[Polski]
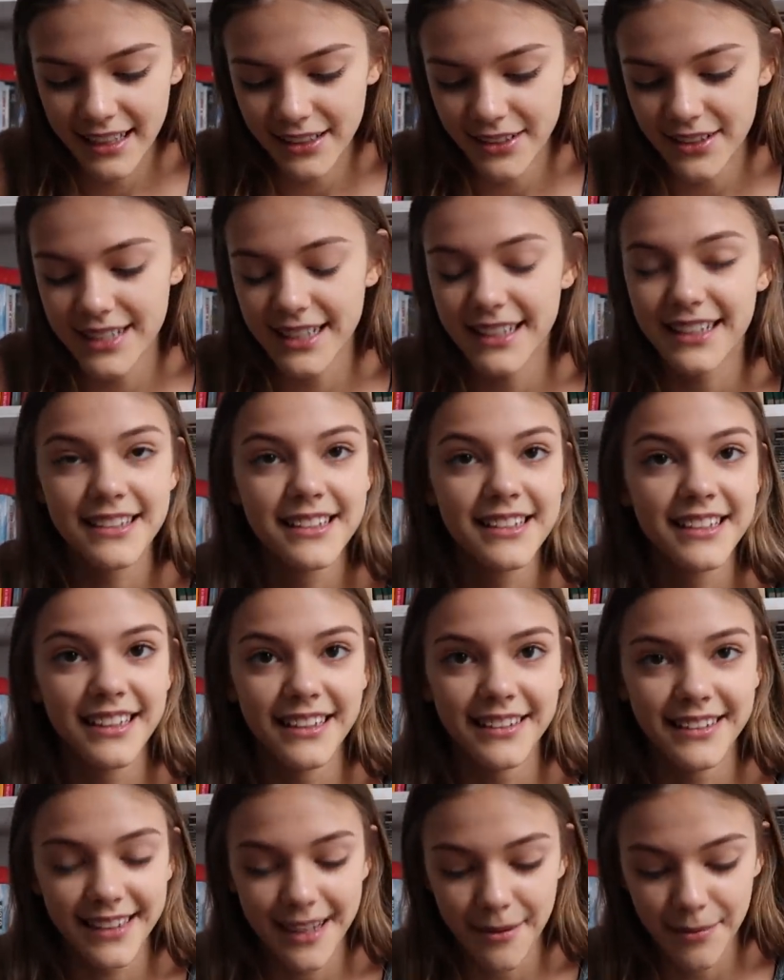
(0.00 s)
To jest jakiś
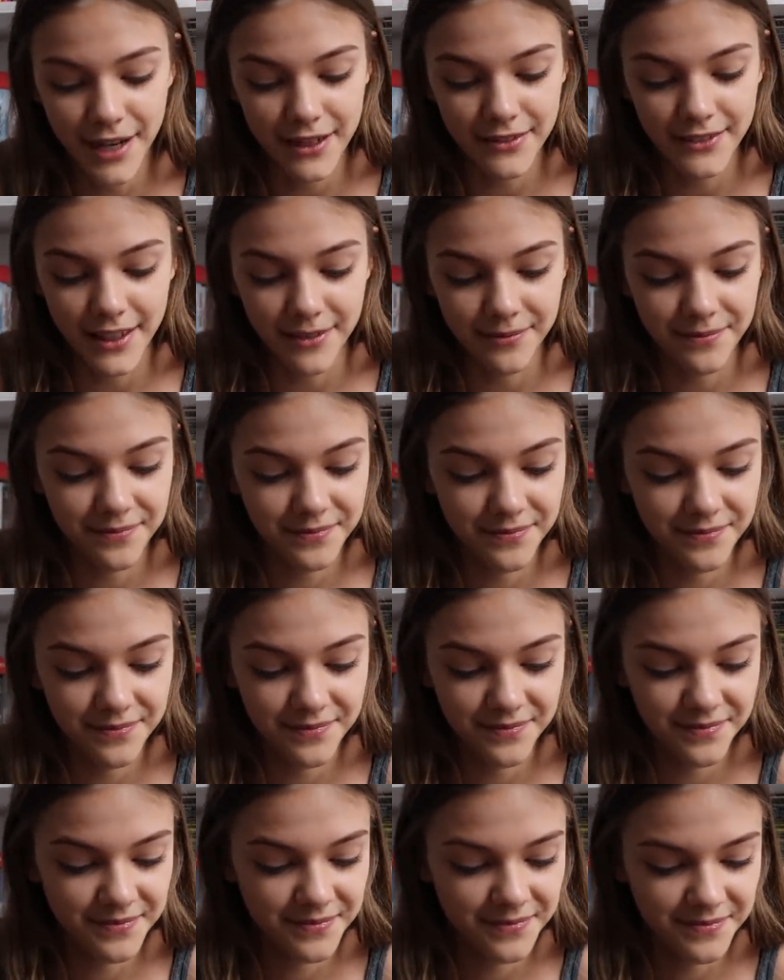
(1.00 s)
hit, naprawdę
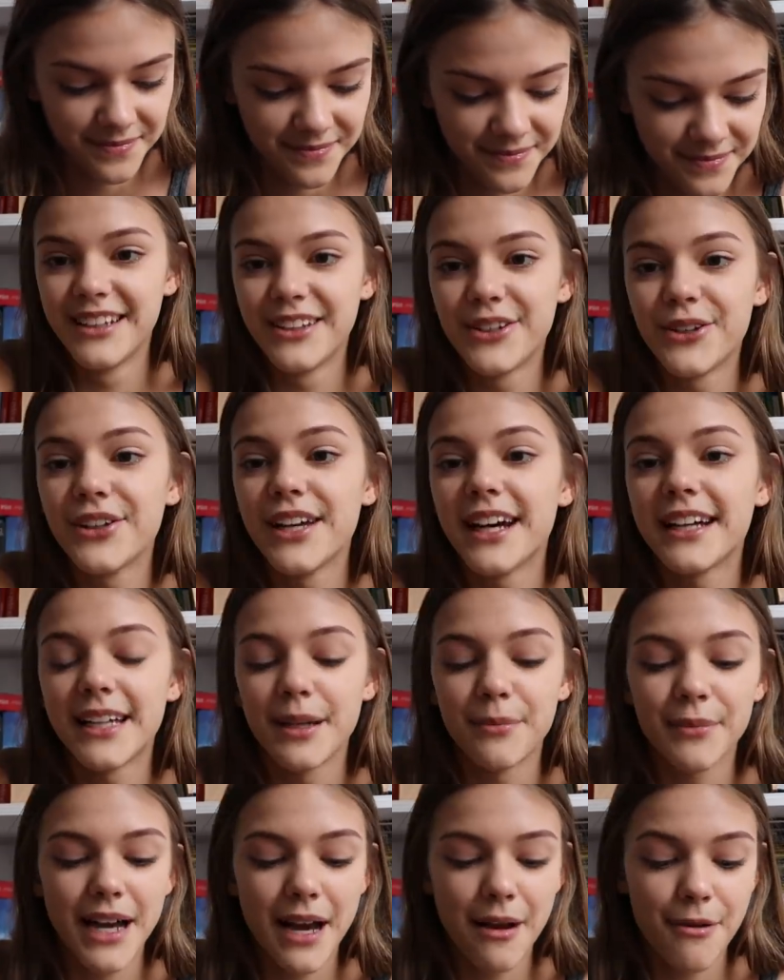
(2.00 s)
to
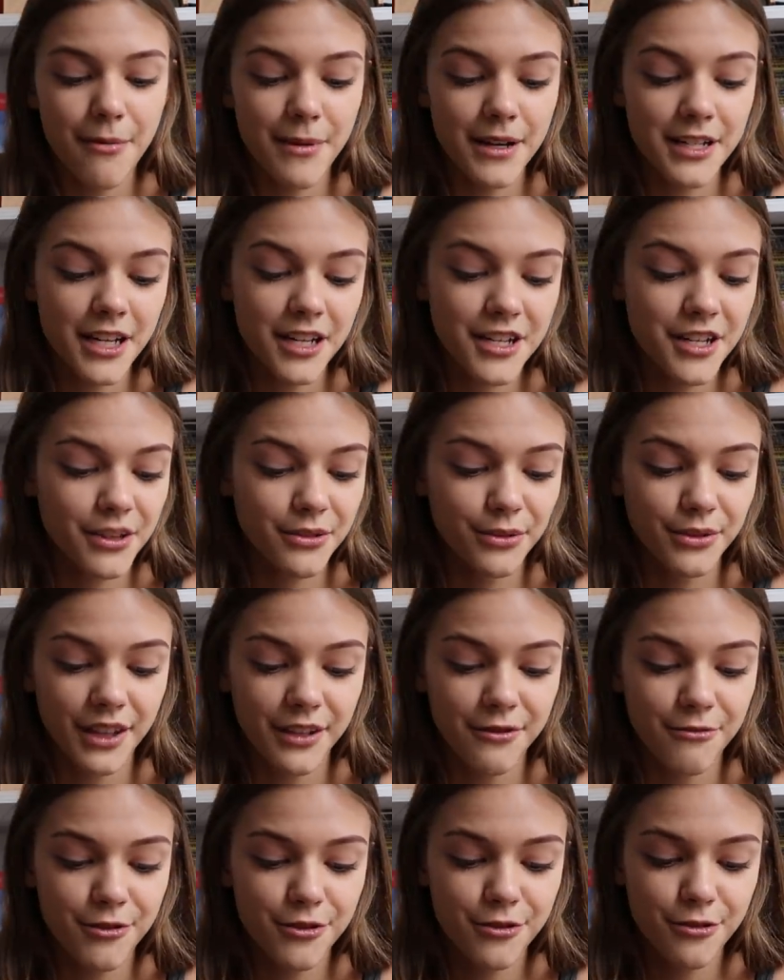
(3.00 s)
jakie moja mama rzeczy
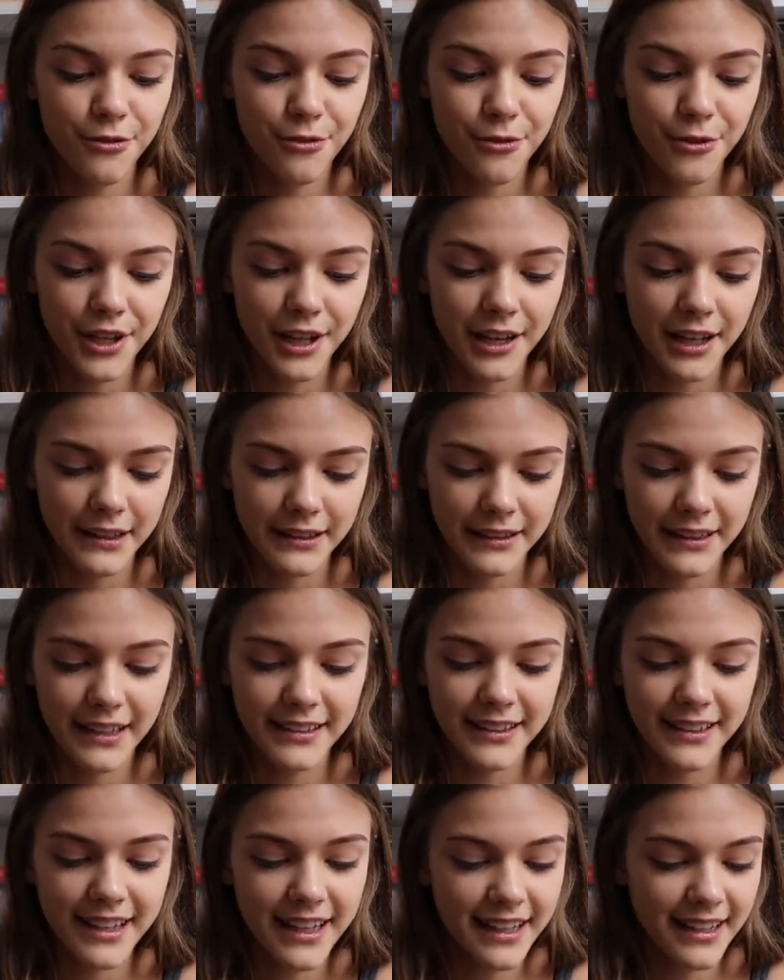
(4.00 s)
tutaj wyszukuje na
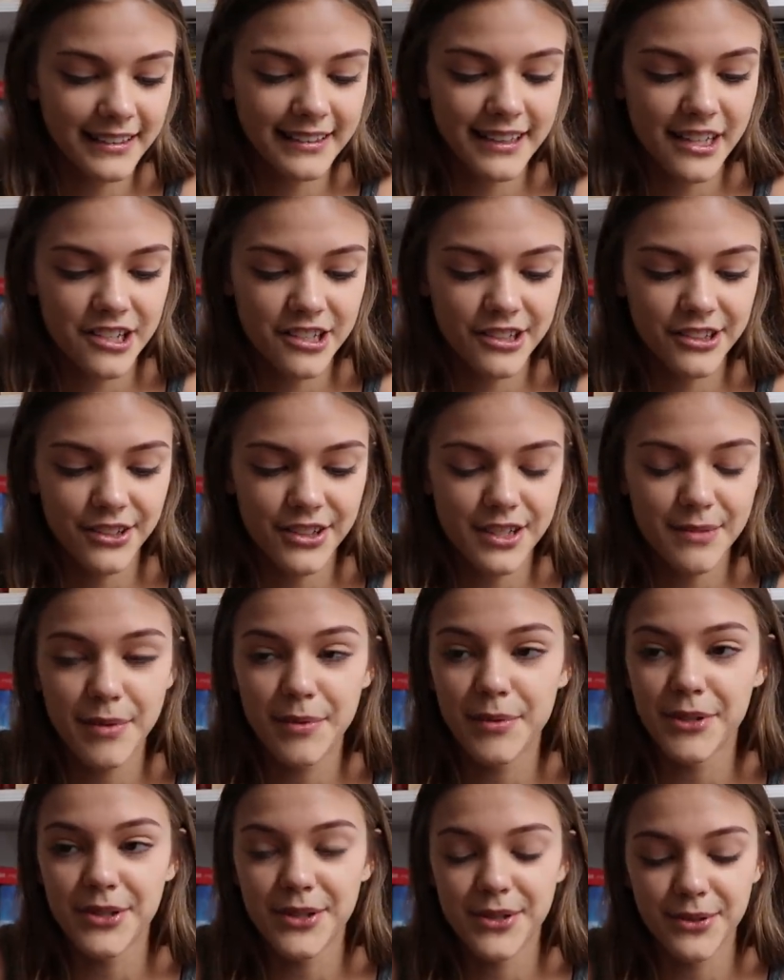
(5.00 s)
te kalendarze to jest po
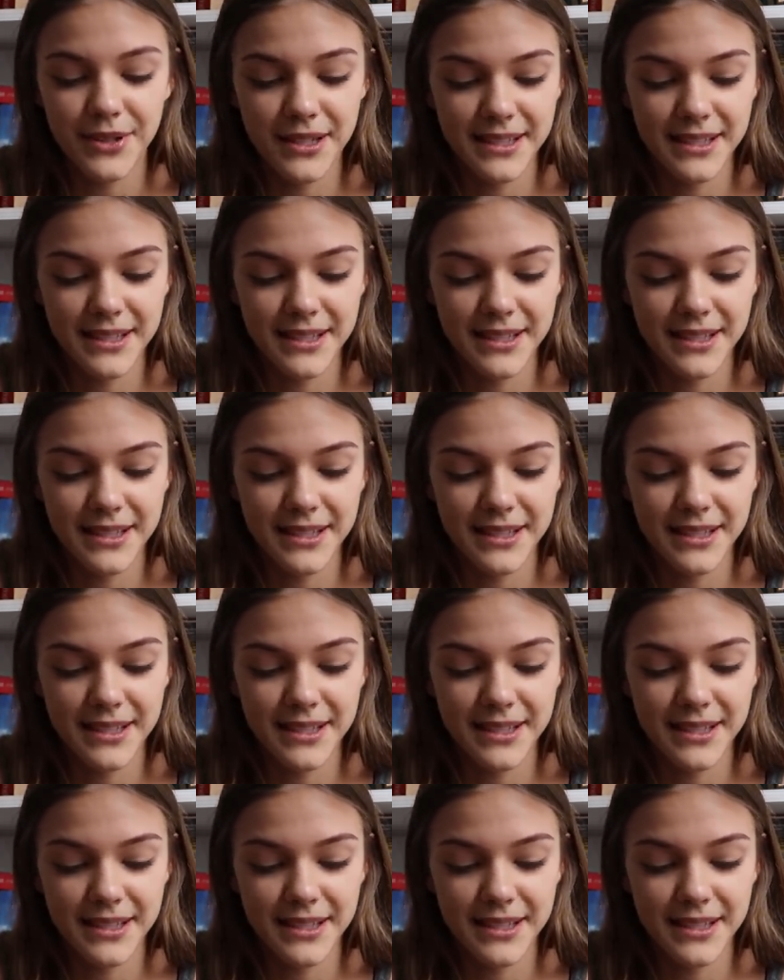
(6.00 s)
prostu